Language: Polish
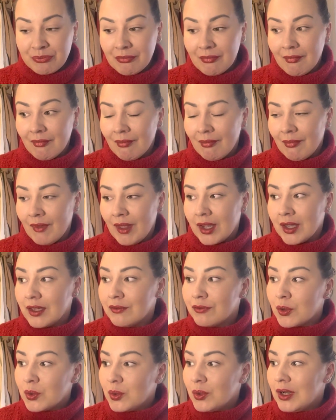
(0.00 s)
mm, i
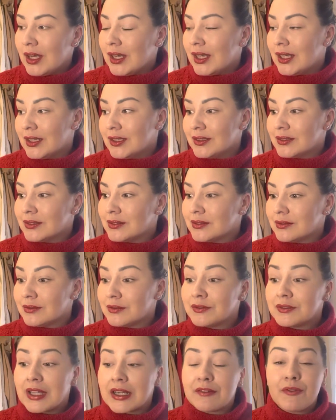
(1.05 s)
w ogóle,
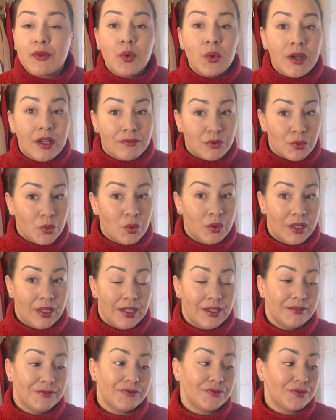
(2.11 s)
y, tak w ogóle, w
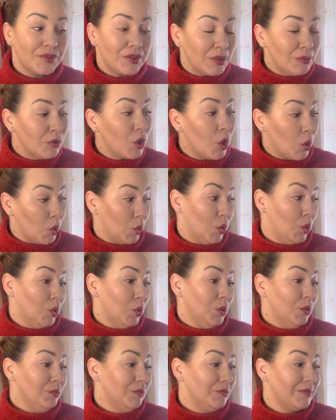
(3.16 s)
ogóle w tym
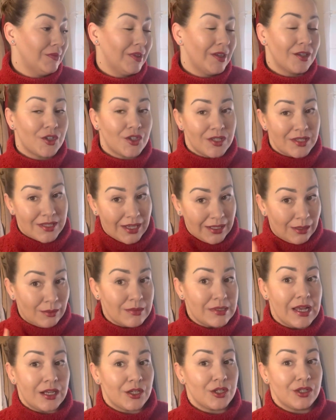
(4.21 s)
roku, jeszcze zanim
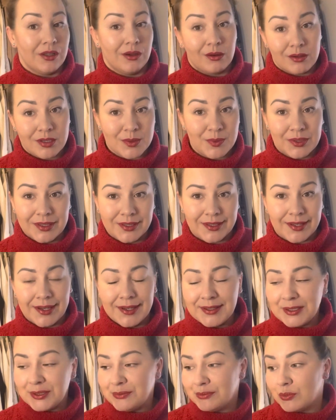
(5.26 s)
zacznę o
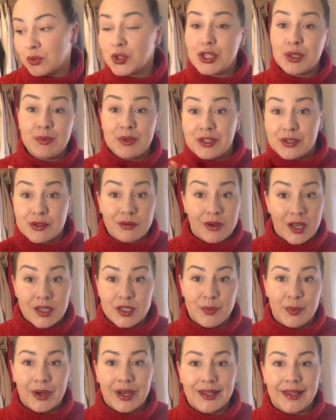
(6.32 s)
kosmetykach, musi być,
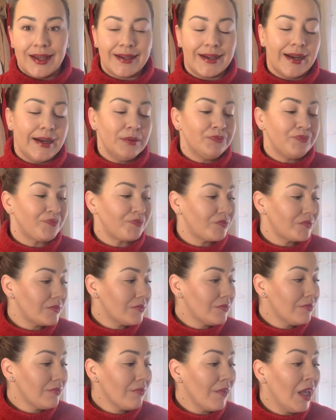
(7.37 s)
słuchajcie, pogadanka,
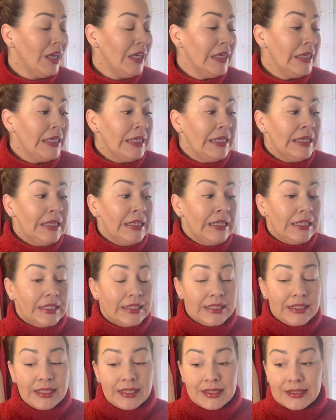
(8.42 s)

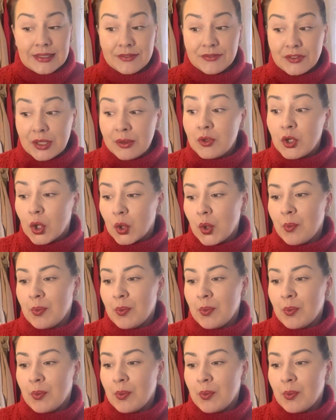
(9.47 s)
E, w tym roku